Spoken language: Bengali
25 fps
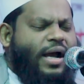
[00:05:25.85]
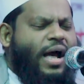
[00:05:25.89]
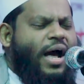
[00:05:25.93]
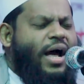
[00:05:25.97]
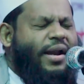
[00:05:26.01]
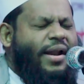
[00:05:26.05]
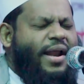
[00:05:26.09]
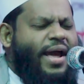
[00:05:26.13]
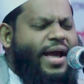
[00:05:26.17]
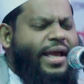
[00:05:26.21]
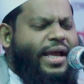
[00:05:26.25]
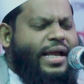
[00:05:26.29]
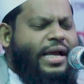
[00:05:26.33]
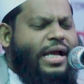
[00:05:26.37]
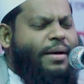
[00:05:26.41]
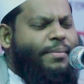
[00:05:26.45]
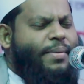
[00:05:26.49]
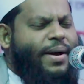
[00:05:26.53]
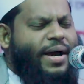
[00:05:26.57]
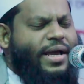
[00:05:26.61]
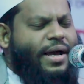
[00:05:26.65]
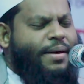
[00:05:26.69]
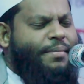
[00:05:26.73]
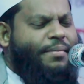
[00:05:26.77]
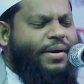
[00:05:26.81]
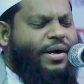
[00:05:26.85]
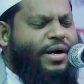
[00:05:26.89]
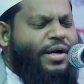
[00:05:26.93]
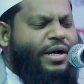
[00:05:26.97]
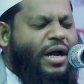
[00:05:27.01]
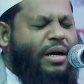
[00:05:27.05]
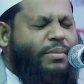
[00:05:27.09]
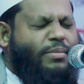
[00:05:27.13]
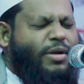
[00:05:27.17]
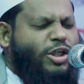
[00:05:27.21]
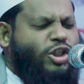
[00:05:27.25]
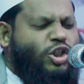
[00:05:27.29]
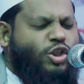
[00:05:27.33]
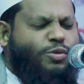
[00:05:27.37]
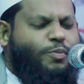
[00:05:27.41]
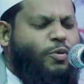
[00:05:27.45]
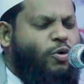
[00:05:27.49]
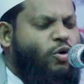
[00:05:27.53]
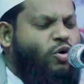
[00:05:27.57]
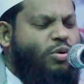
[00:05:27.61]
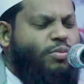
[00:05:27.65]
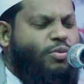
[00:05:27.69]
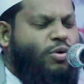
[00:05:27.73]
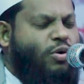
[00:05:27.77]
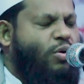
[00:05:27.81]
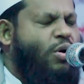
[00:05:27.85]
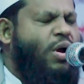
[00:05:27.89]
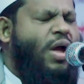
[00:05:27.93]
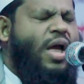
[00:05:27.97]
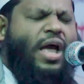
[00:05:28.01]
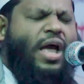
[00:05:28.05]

খানায় কাবায় আমরা নামাজ পড়ব